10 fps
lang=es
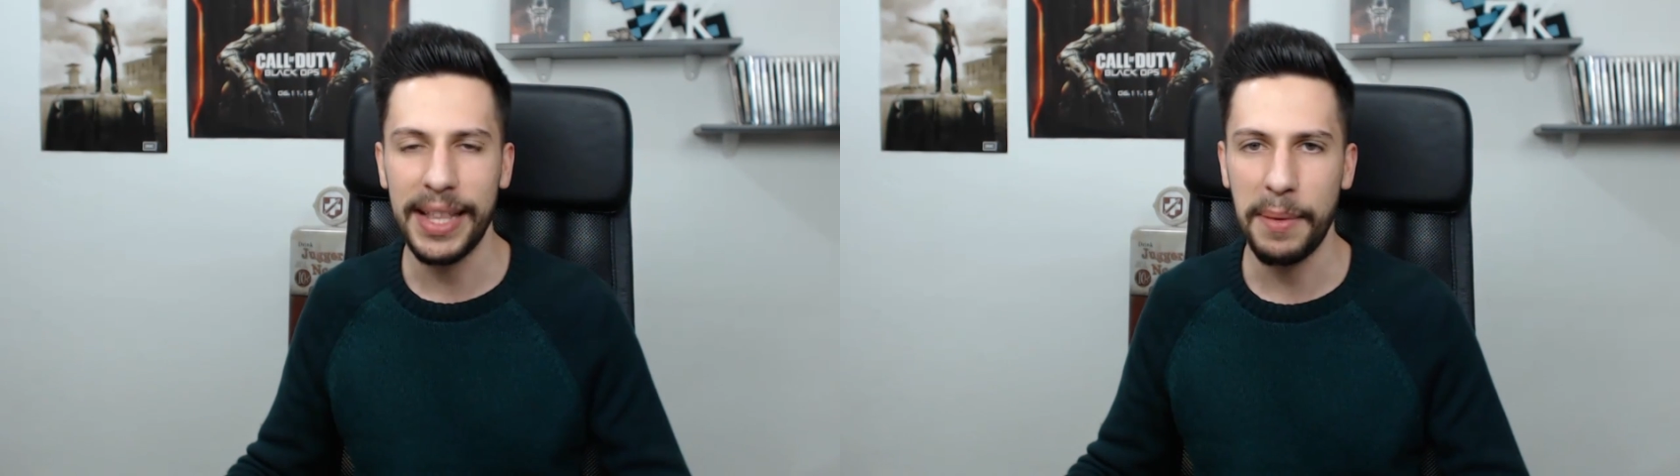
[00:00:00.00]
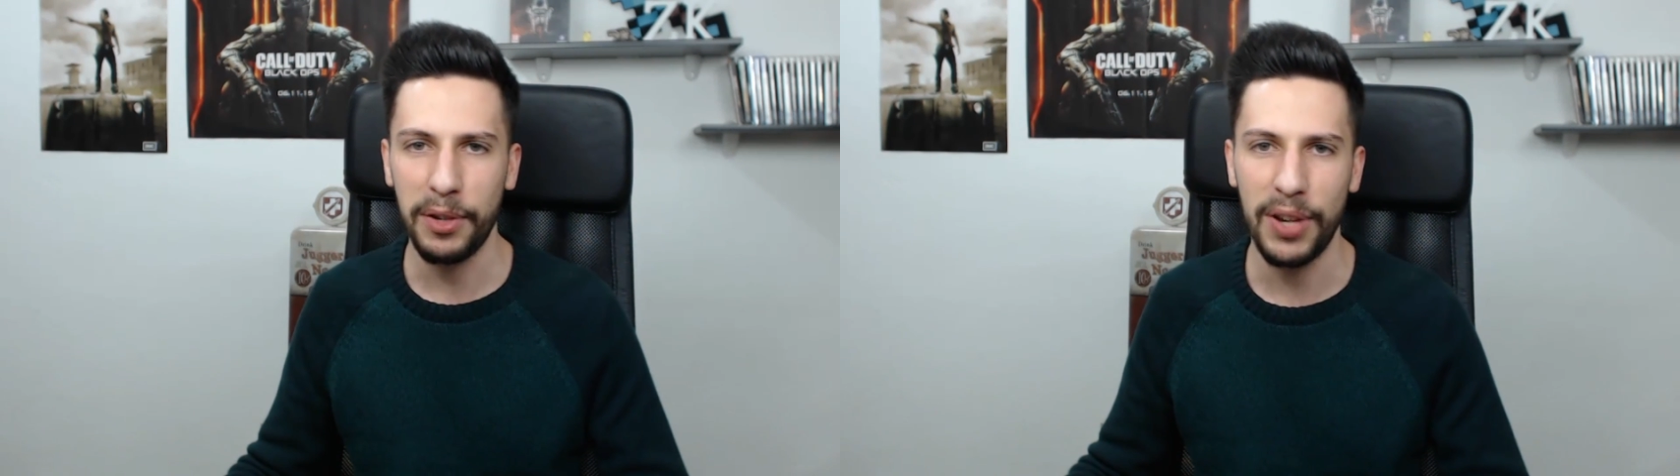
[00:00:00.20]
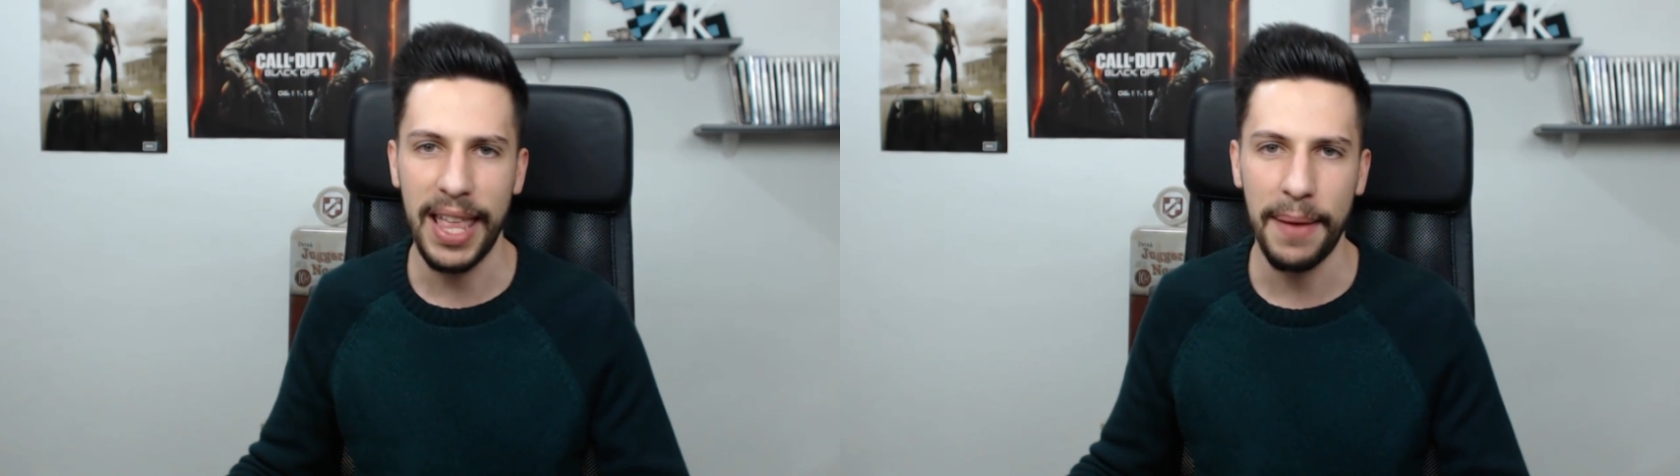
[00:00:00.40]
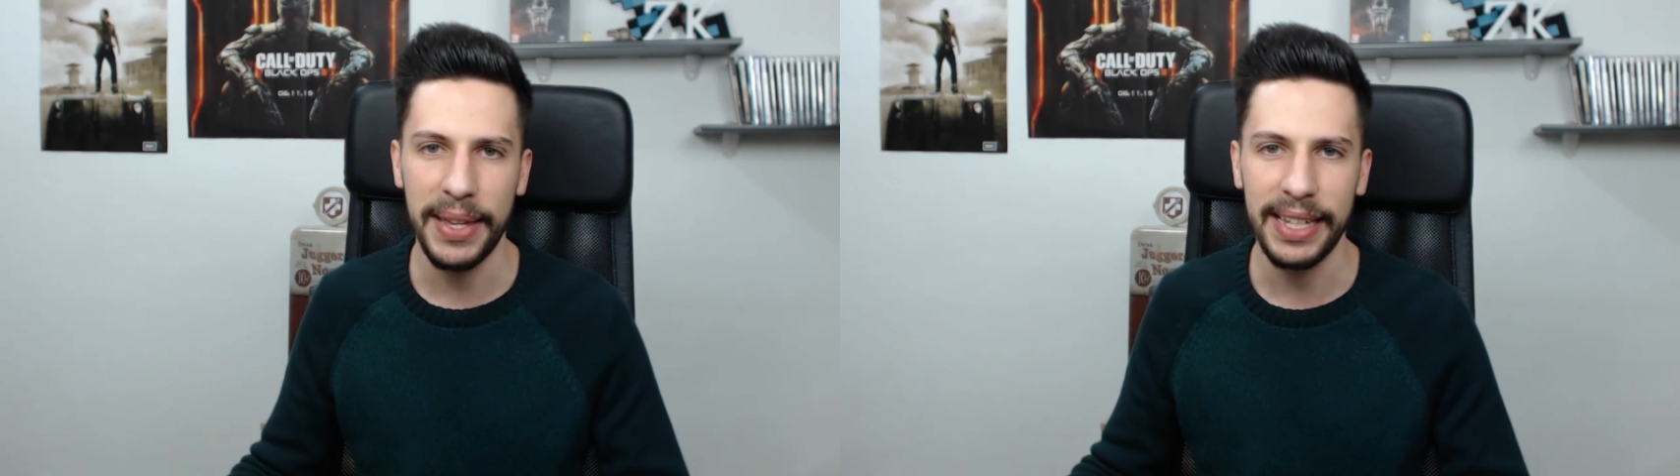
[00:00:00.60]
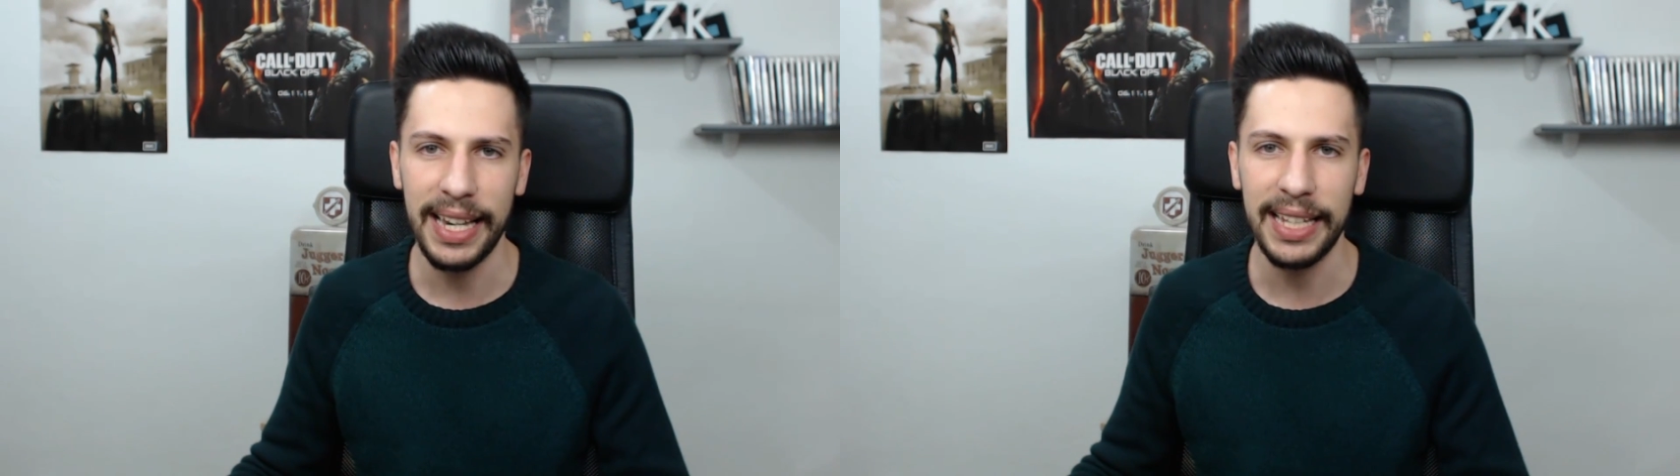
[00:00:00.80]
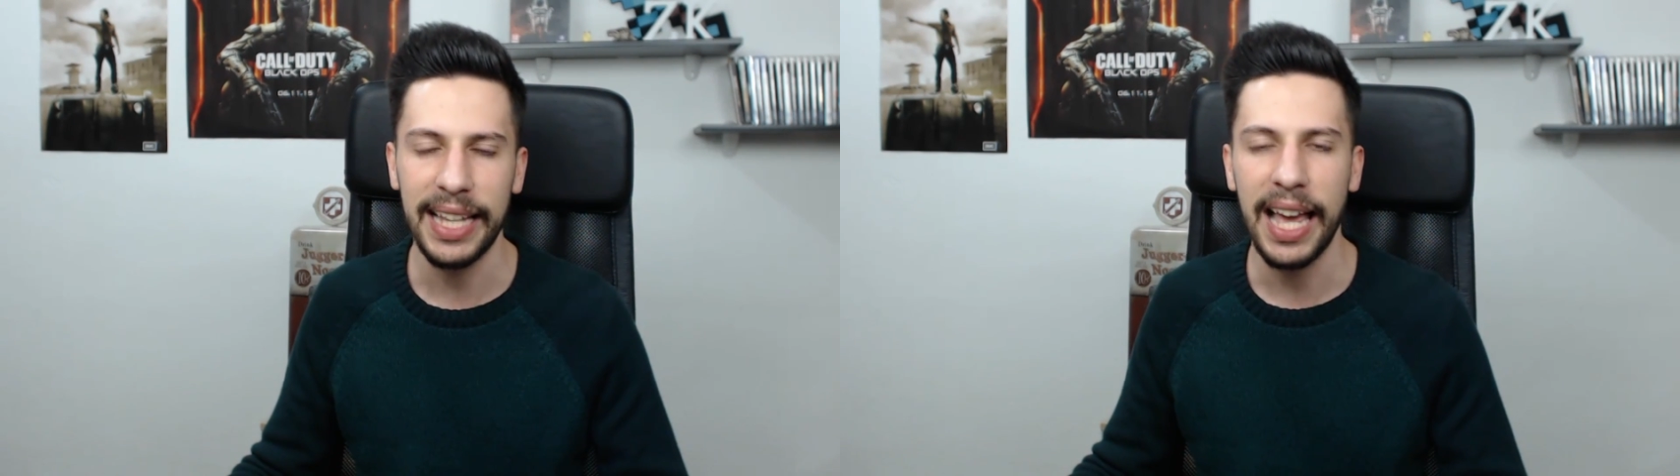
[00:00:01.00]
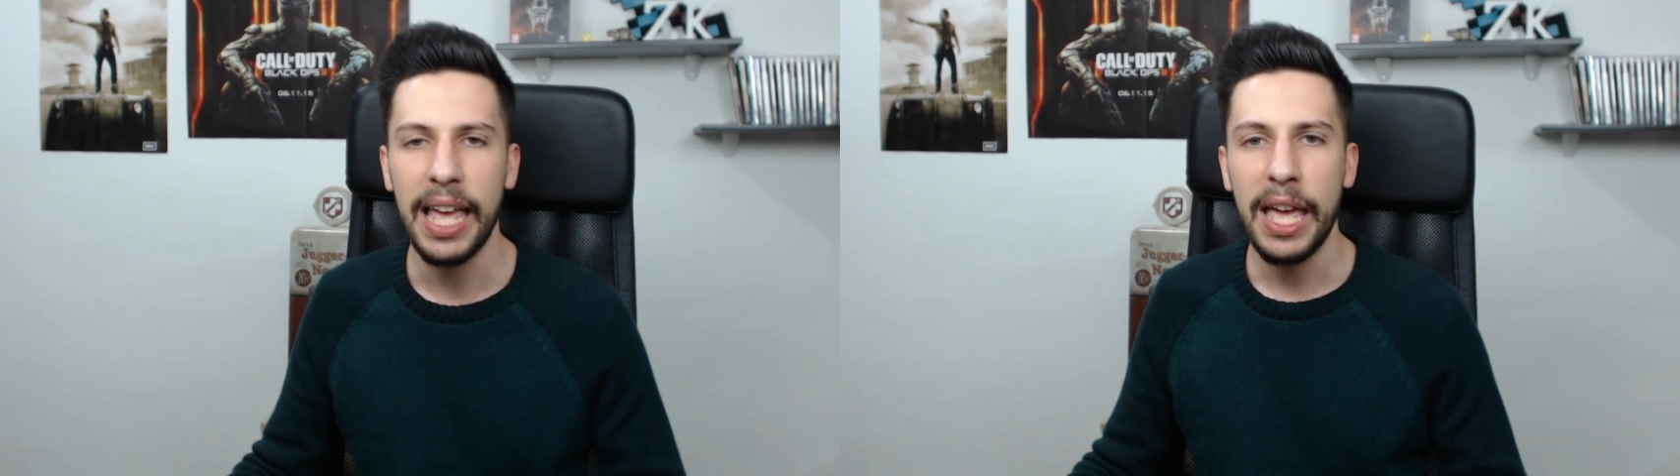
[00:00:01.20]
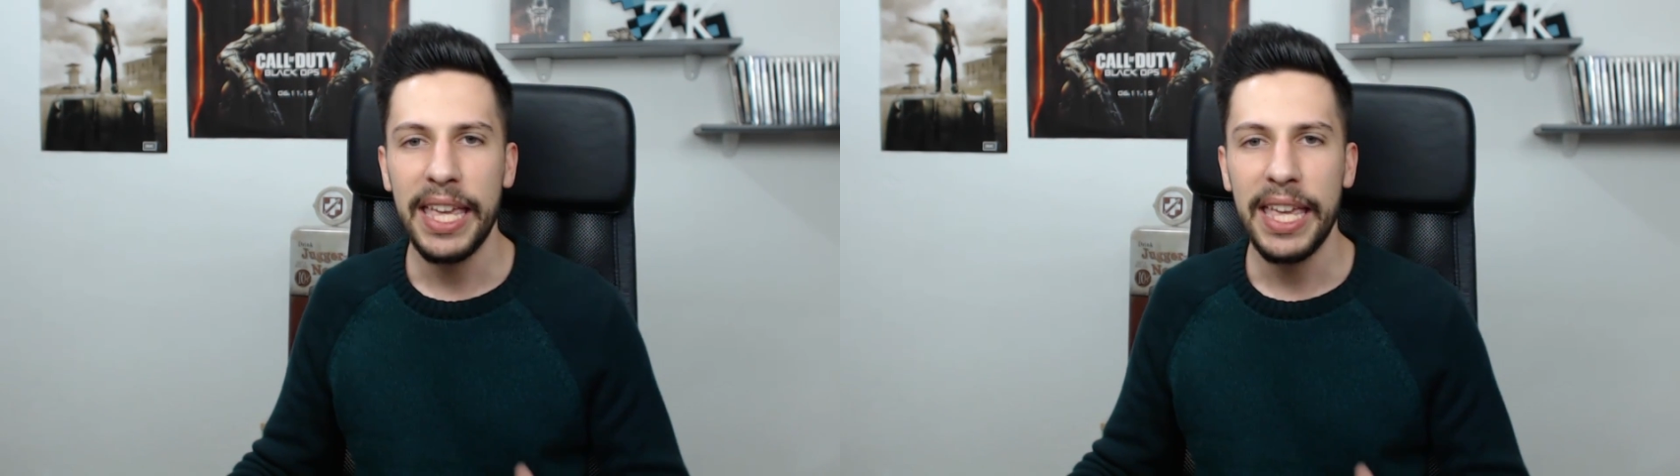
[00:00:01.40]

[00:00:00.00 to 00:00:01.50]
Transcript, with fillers: y también con la llave inglesa